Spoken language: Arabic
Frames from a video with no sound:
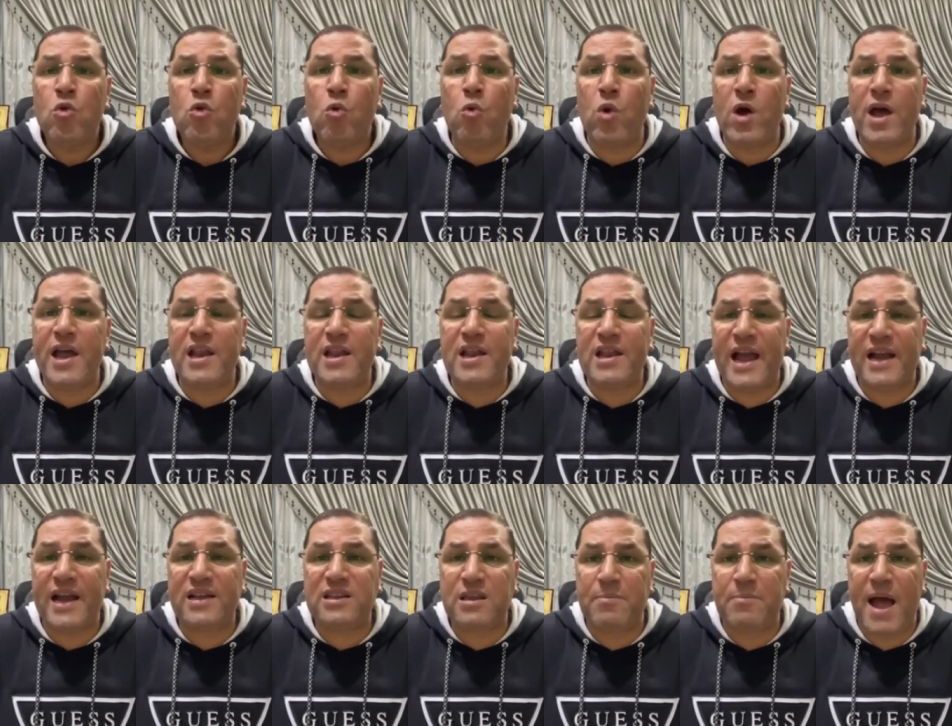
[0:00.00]

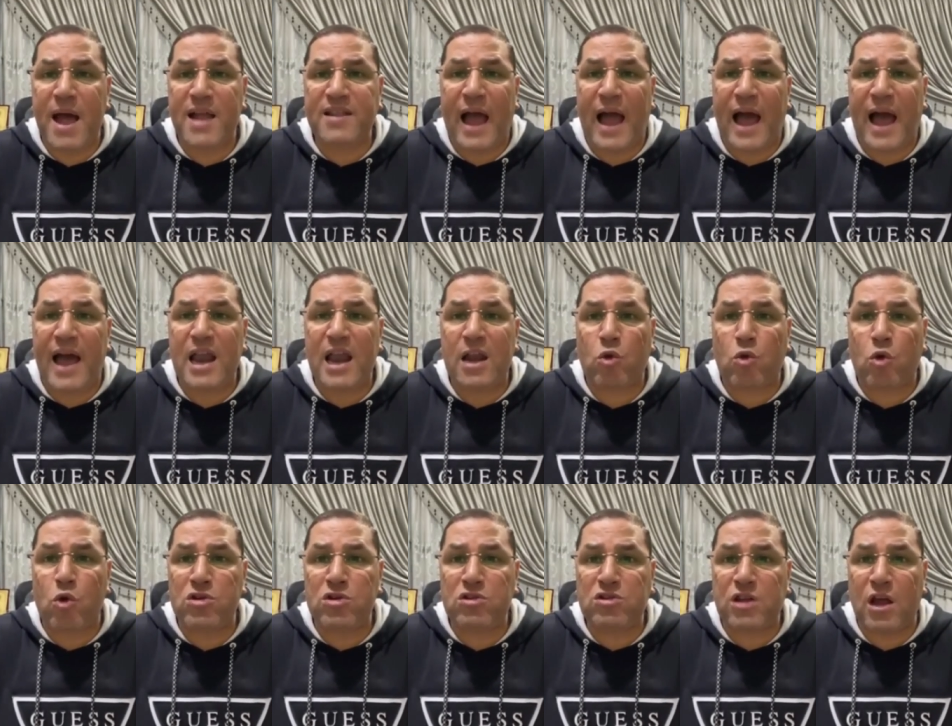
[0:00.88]
والاعتماد على
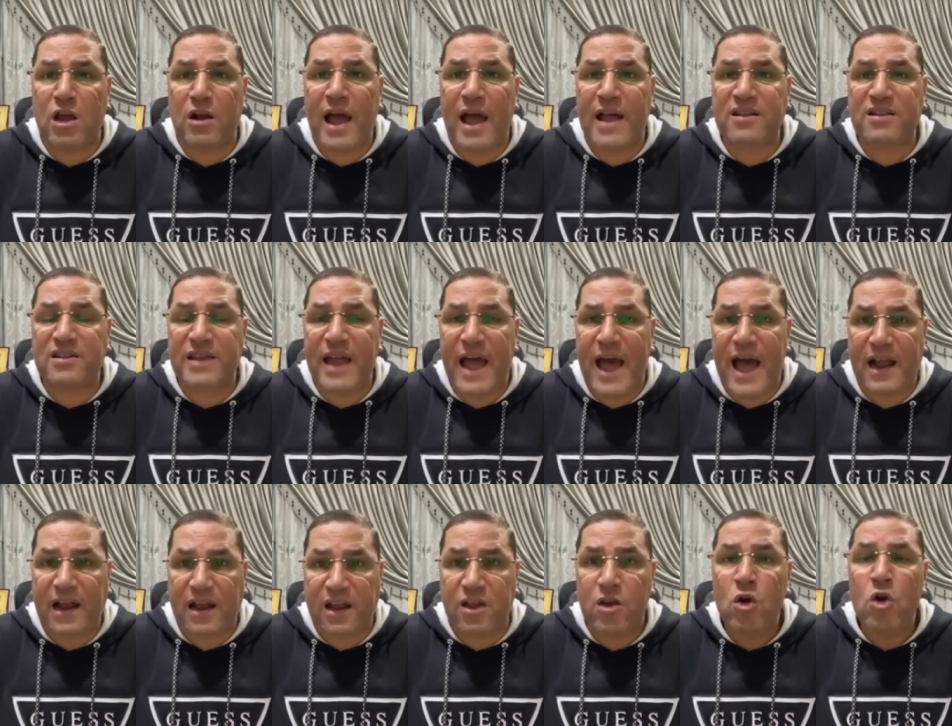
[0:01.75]
الكونتر
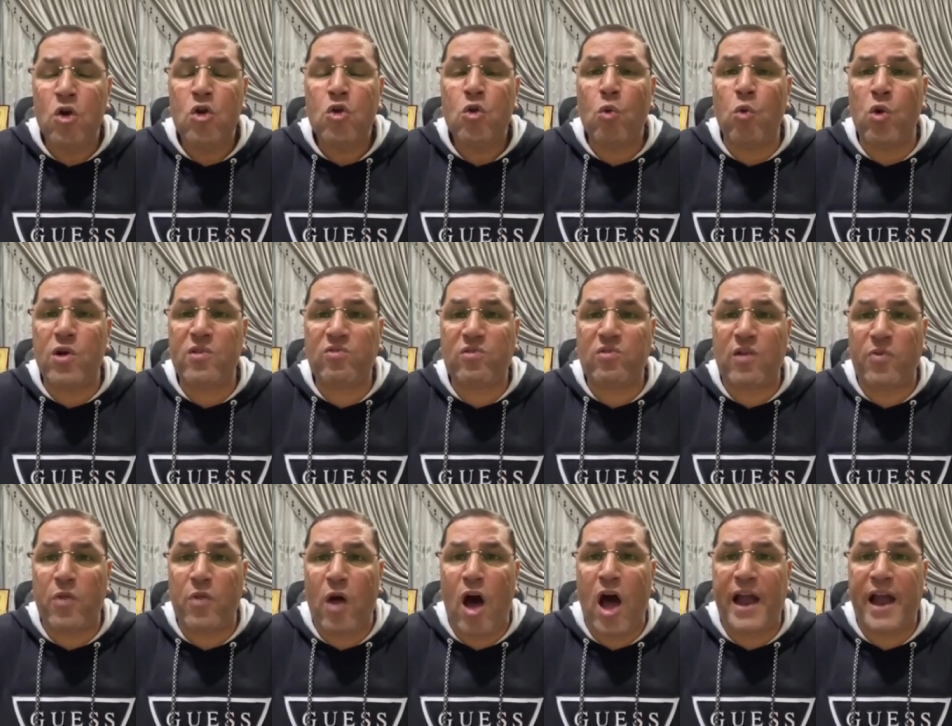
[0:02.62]
اتاك
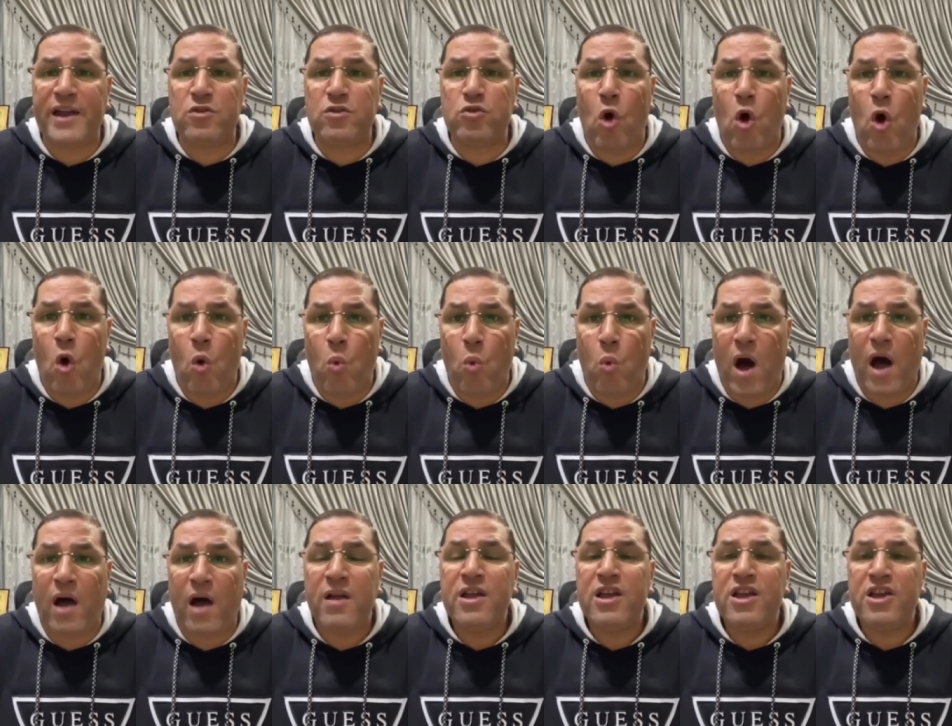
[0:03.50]
واستطاع ان
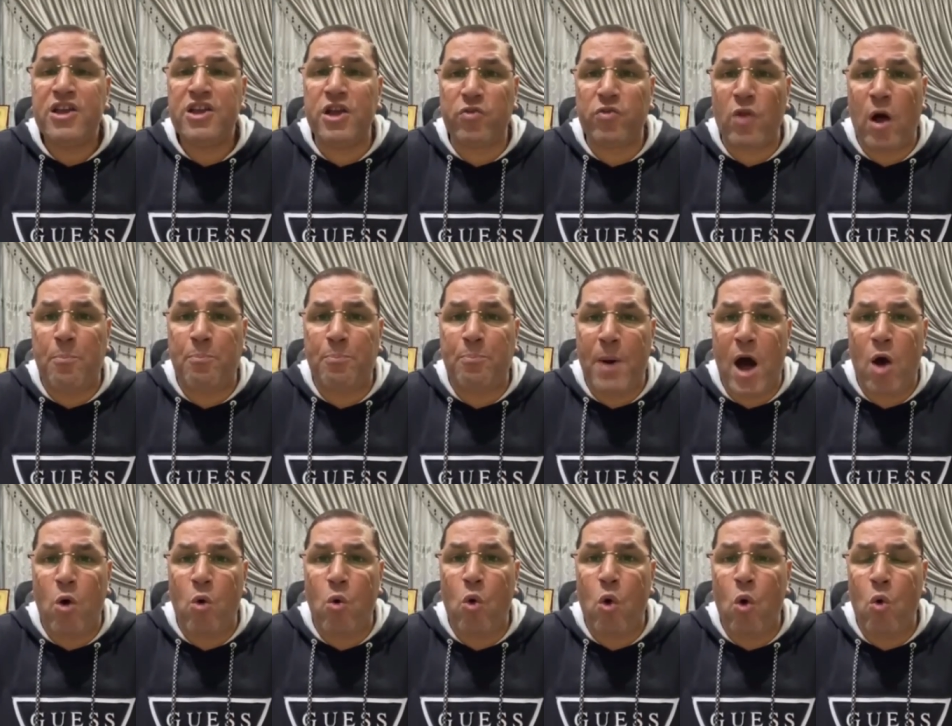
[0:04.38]
هو
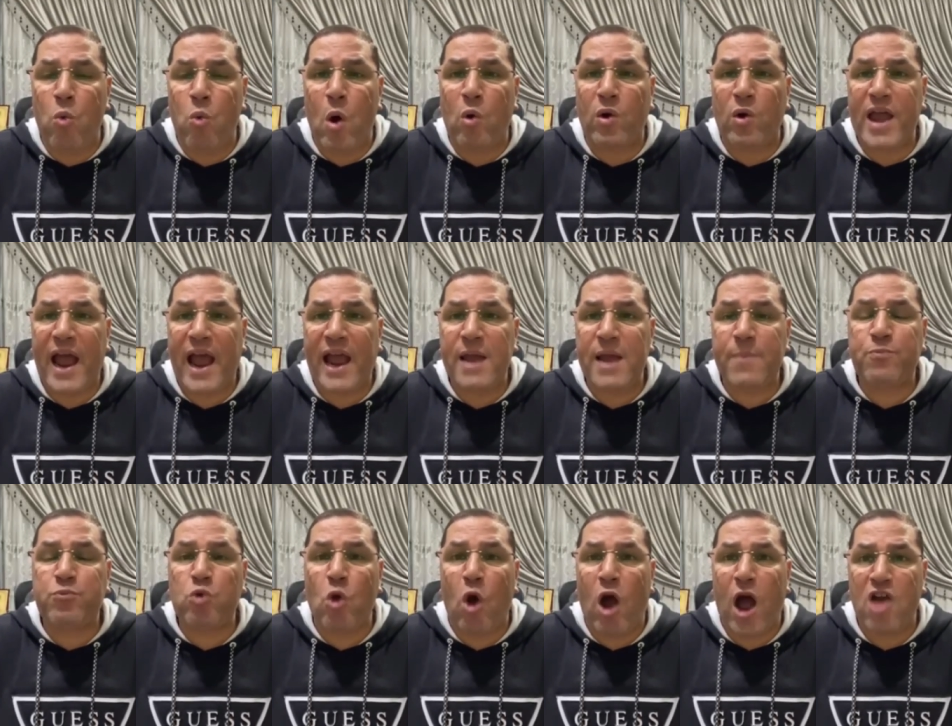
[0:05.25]
يطبقه هو
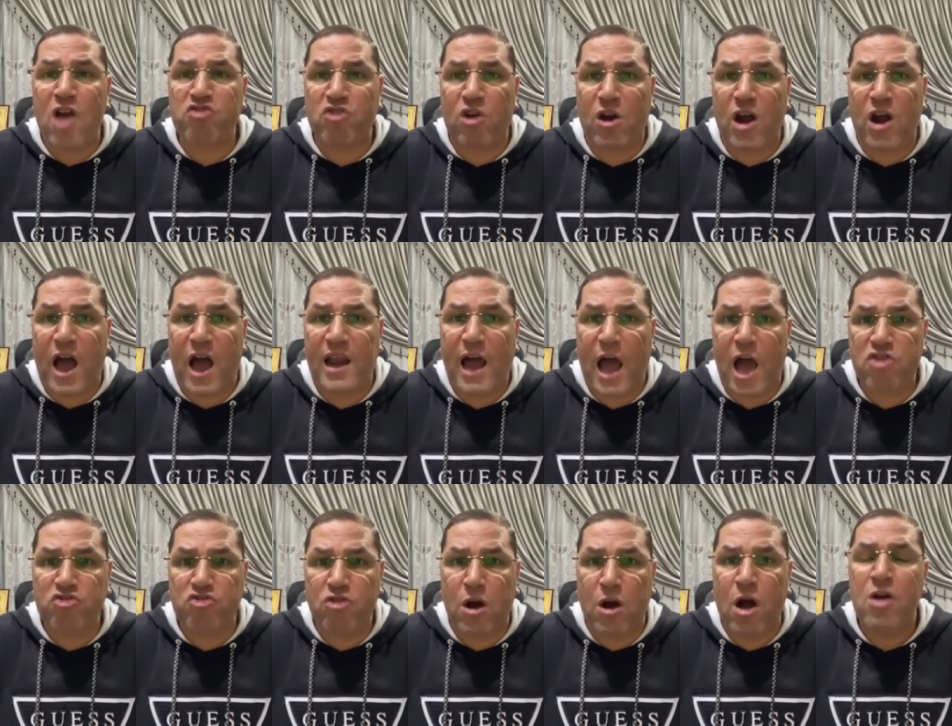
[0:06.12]
ولاعيبته 10 على
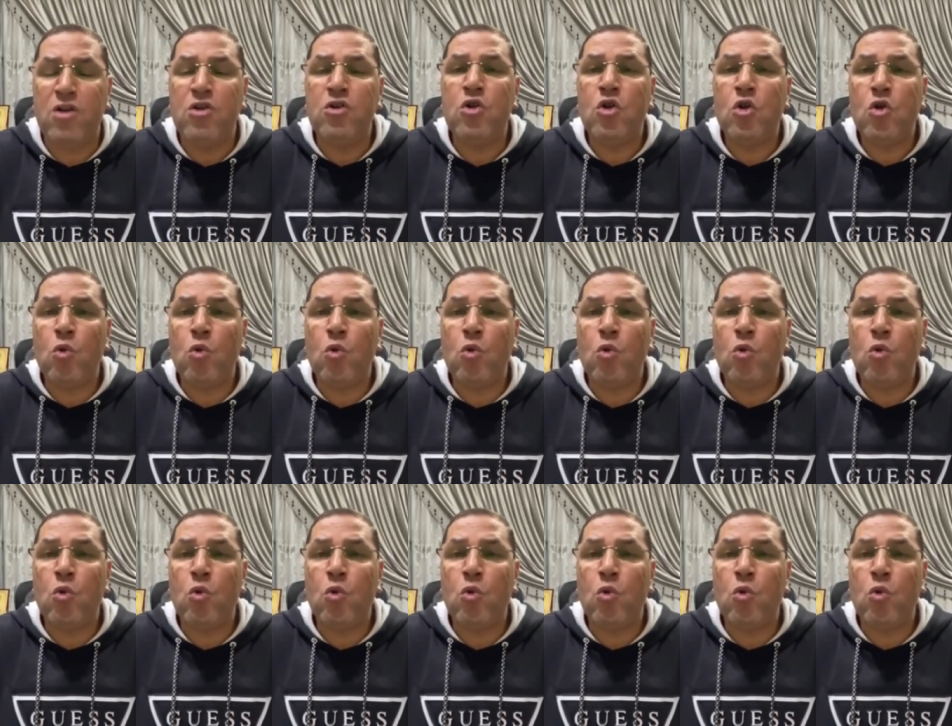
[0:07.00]
10